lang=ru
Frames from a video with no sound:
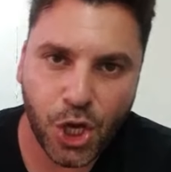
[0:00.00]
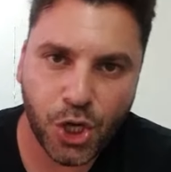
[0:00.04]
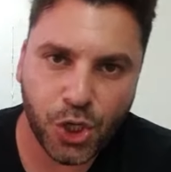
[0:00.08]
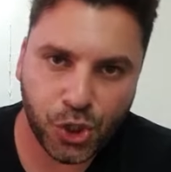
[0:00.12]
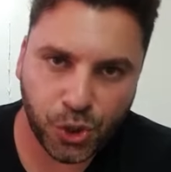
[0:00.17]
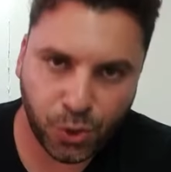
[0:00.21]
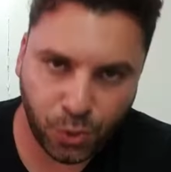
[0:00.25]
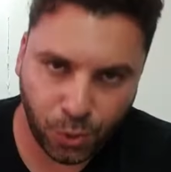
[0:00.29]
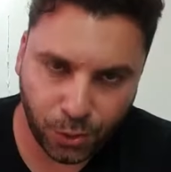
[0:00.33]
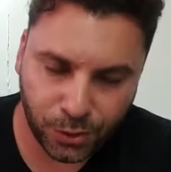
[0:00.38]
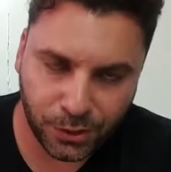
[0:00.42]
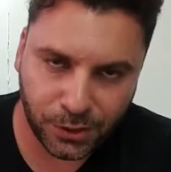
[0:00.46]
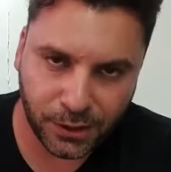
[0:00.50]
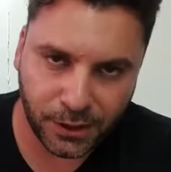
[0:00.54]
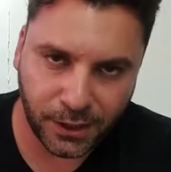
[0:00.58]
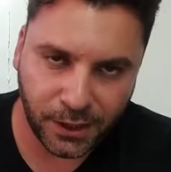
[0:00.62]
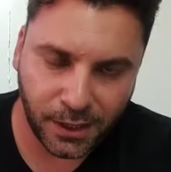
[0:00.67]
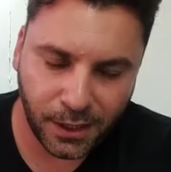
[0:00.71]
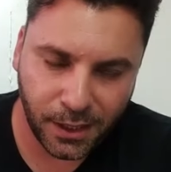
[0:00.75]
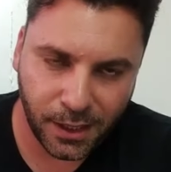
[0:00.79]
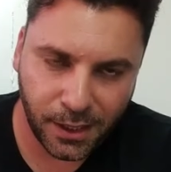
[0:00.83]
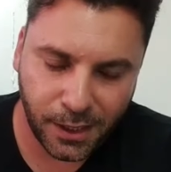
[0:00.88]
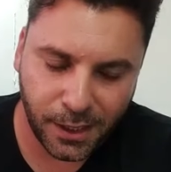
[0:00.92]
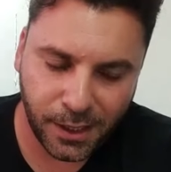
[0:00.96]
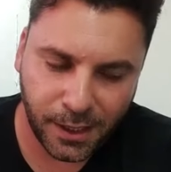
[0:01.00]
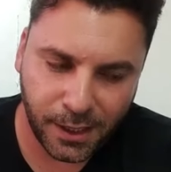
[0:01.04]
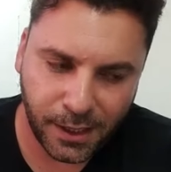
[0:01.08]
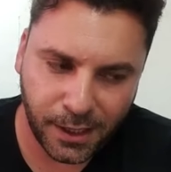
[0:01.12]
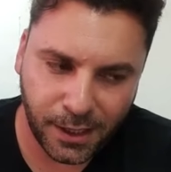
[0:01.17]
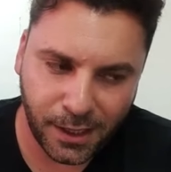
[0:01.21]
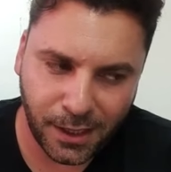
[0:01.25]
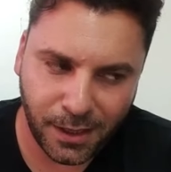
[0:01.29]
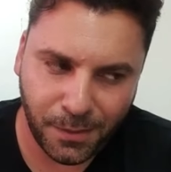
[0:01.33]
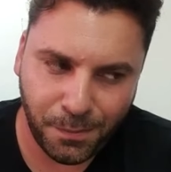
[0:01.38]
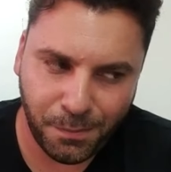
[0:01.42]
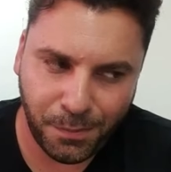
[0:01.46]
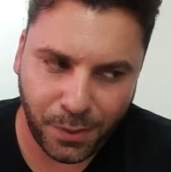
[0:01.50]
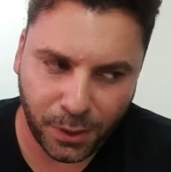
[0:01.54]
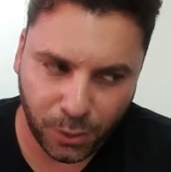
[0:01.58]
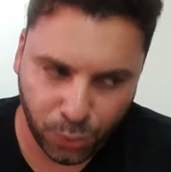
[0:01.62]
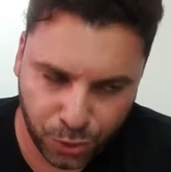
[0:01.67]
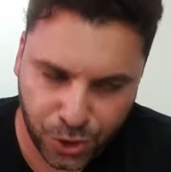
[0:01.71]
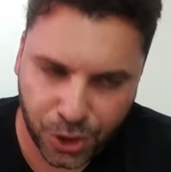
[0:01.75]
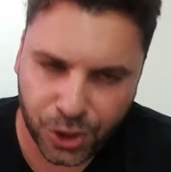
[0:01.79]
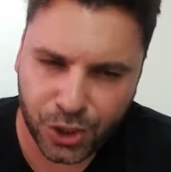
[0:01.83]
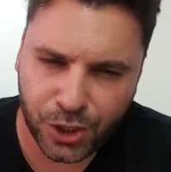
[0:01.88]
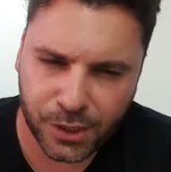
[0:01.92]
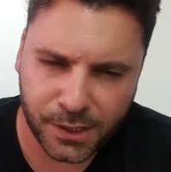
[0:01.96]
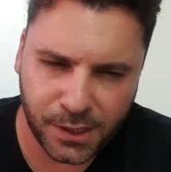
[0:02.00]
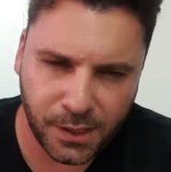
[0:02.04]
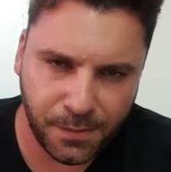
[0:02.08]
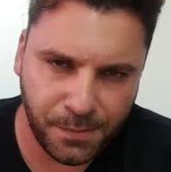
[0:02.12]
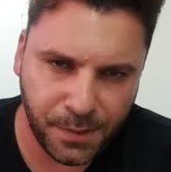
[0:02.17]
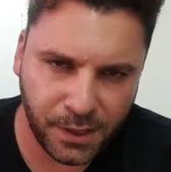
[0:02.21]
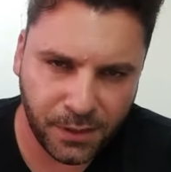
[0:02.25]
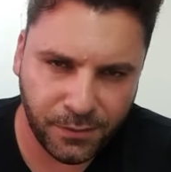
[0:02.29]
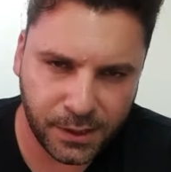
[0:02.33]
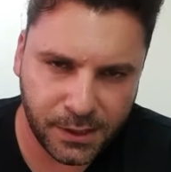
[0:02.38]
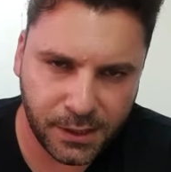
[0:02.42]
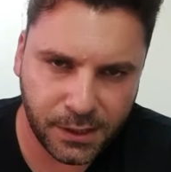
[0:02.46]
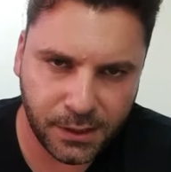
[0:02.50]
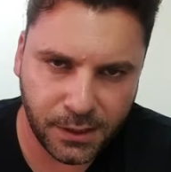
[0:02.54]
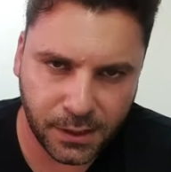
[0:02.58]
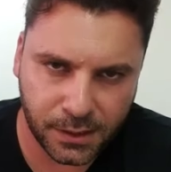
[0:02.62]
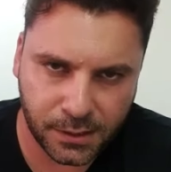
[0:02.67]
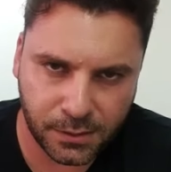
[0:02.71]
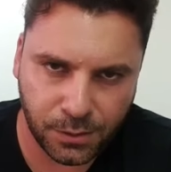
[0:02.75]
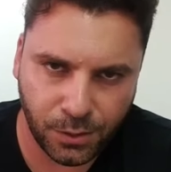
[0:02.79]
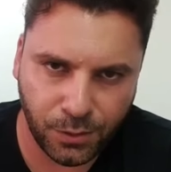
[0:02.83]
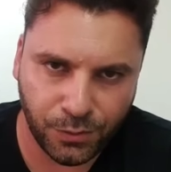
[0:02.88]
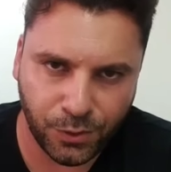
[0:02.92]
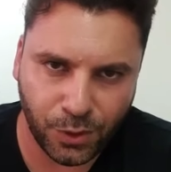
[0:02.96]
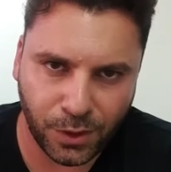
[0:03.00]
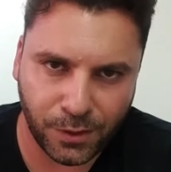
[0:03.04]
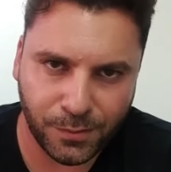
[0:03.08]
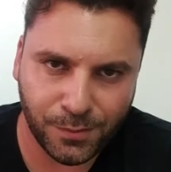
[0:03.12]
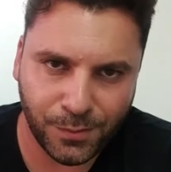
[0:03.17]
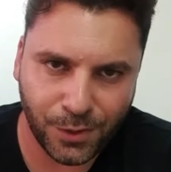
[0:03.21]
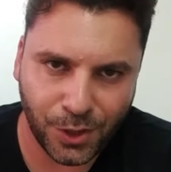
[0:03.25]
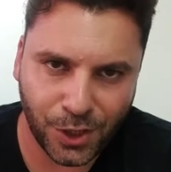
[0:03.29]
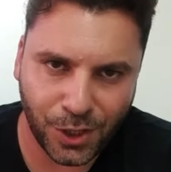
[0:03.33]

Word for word: что ты э, получишь, если переводить дословно